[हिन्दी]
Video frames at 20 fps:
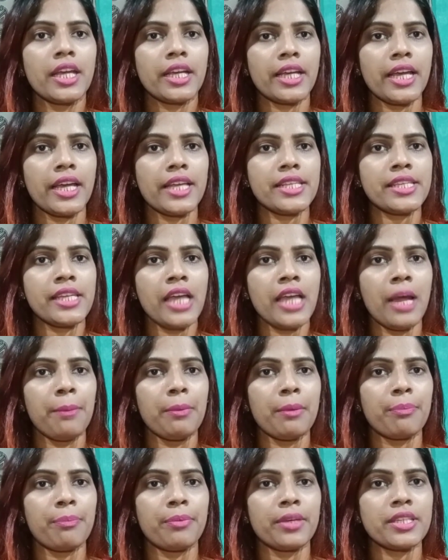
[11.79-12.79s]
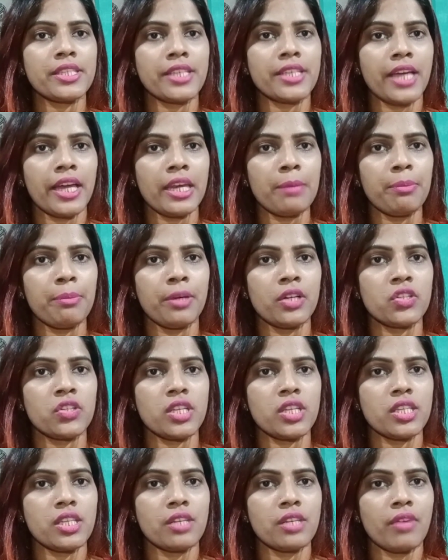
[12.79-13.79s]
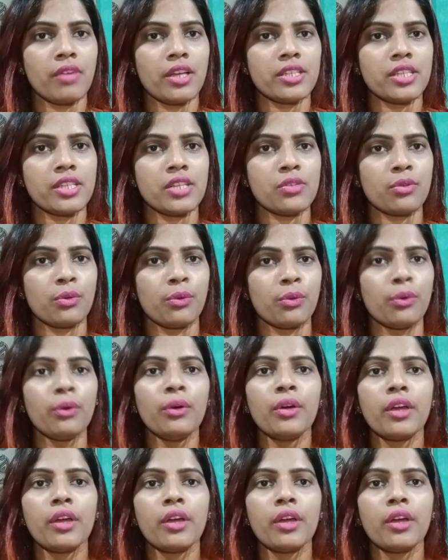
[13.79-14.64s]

कैसे आप अपने सारे परचेस इन्वाइसेस को